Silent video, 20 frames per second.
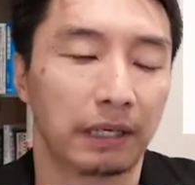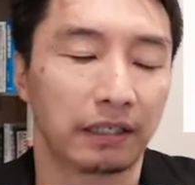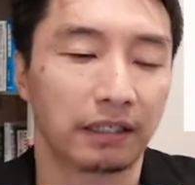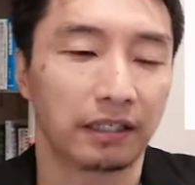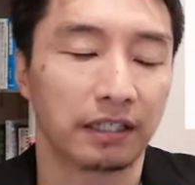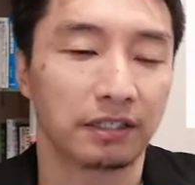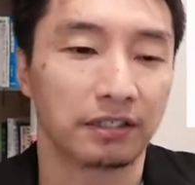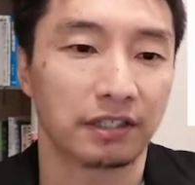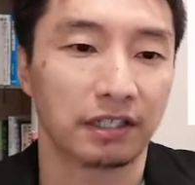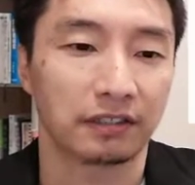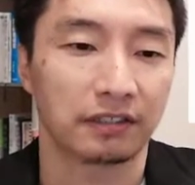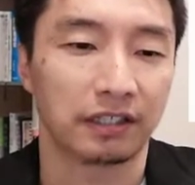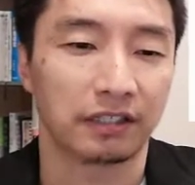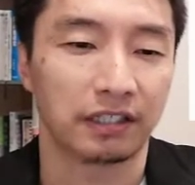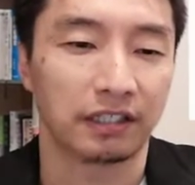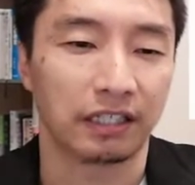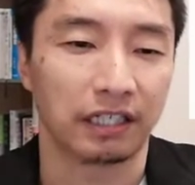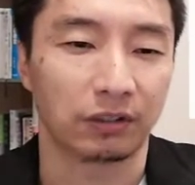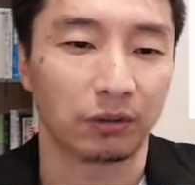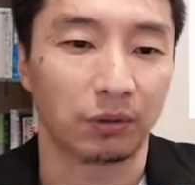パッケージ化され
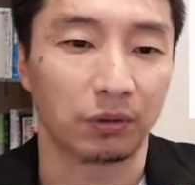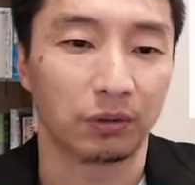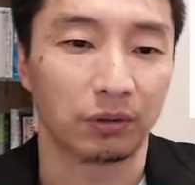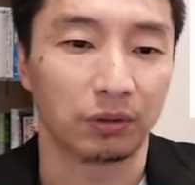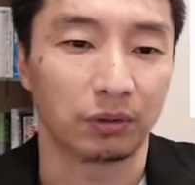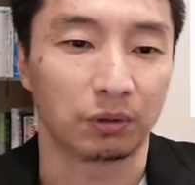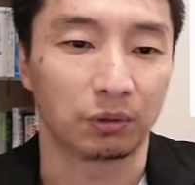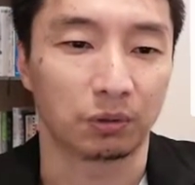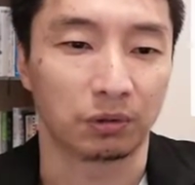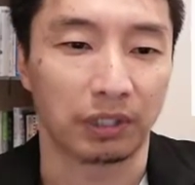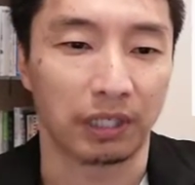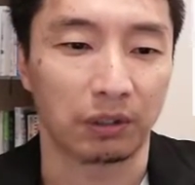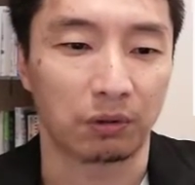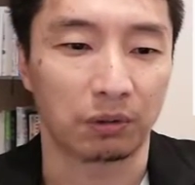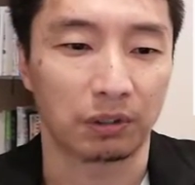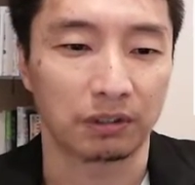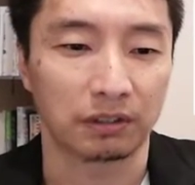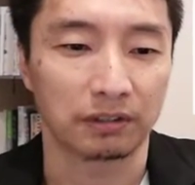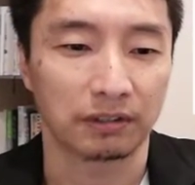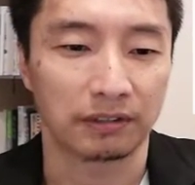ていないということで、
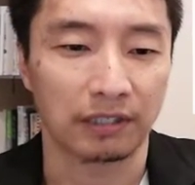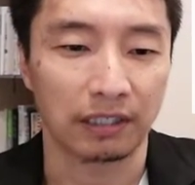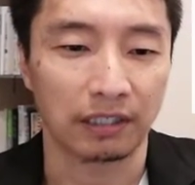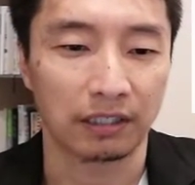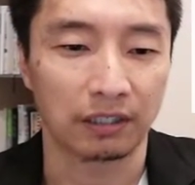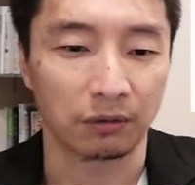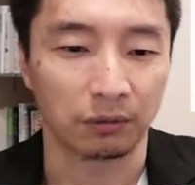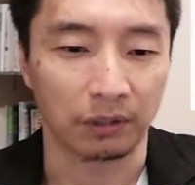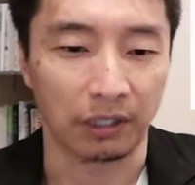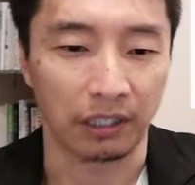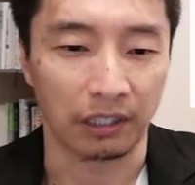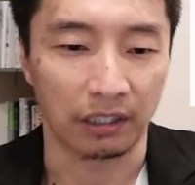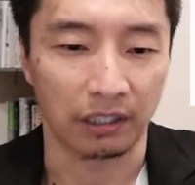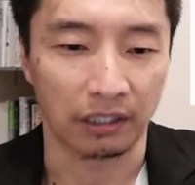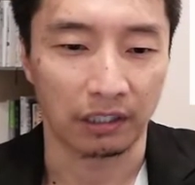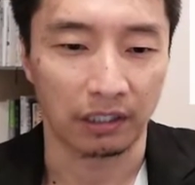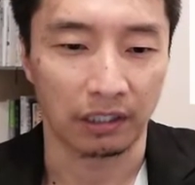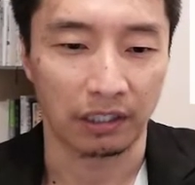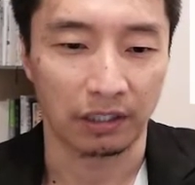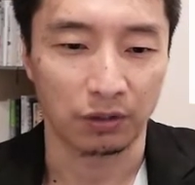これは実はさっきのね、
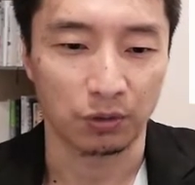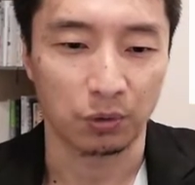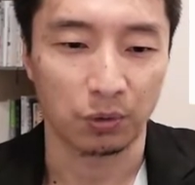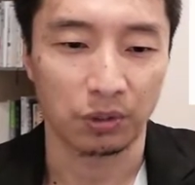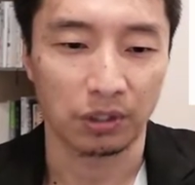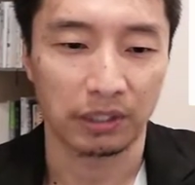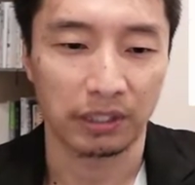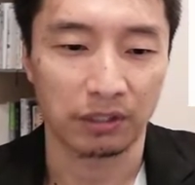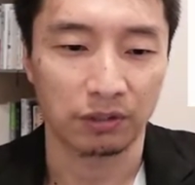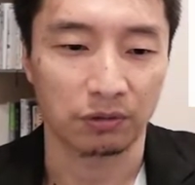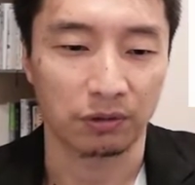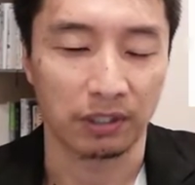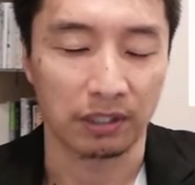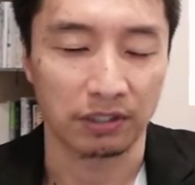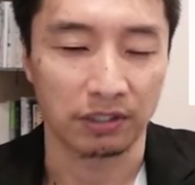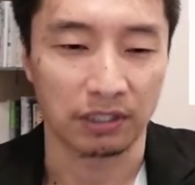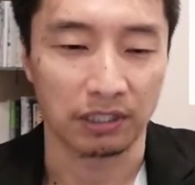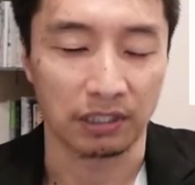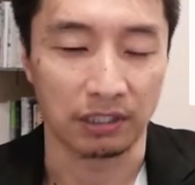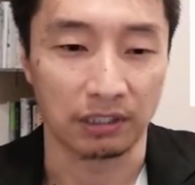商品価値の
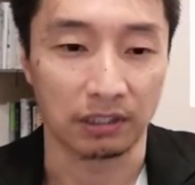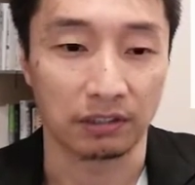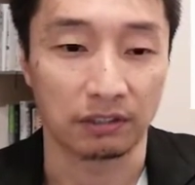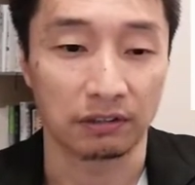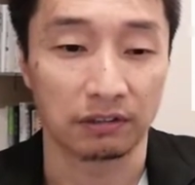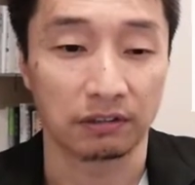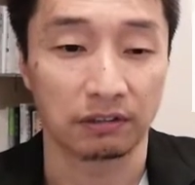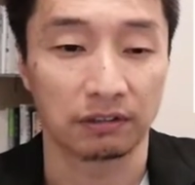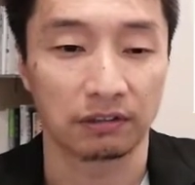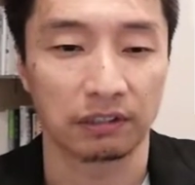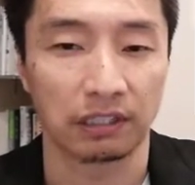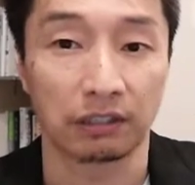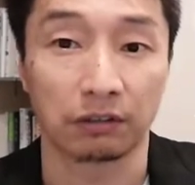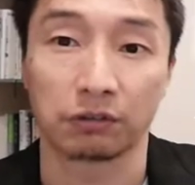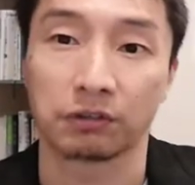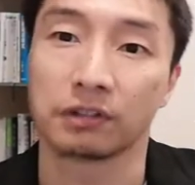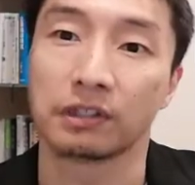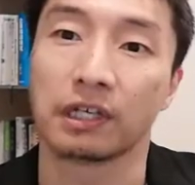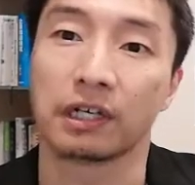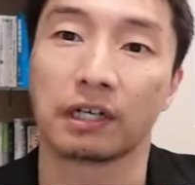話にあ
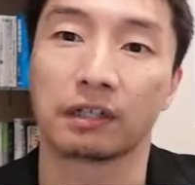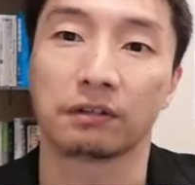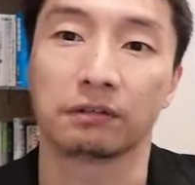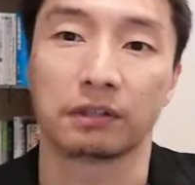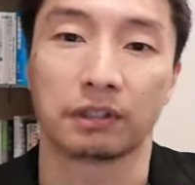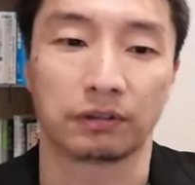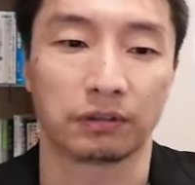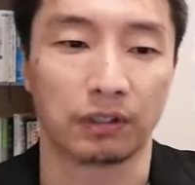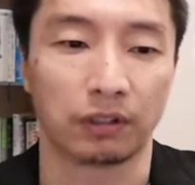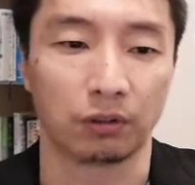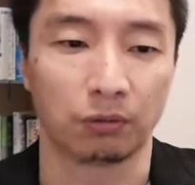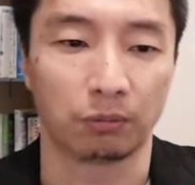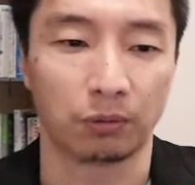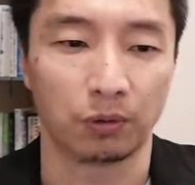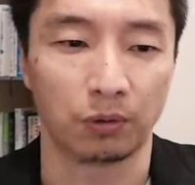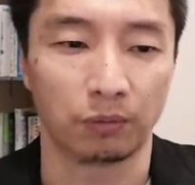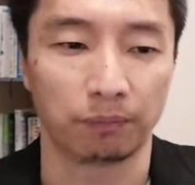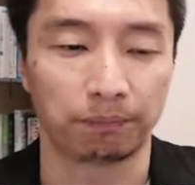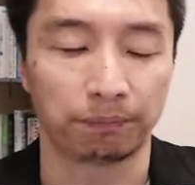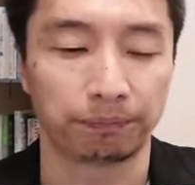のつながるんですけれど
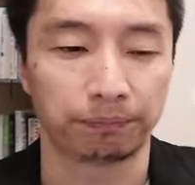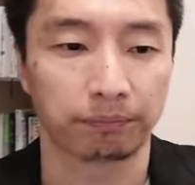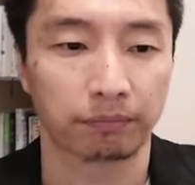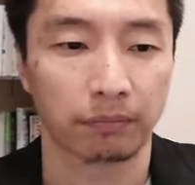も、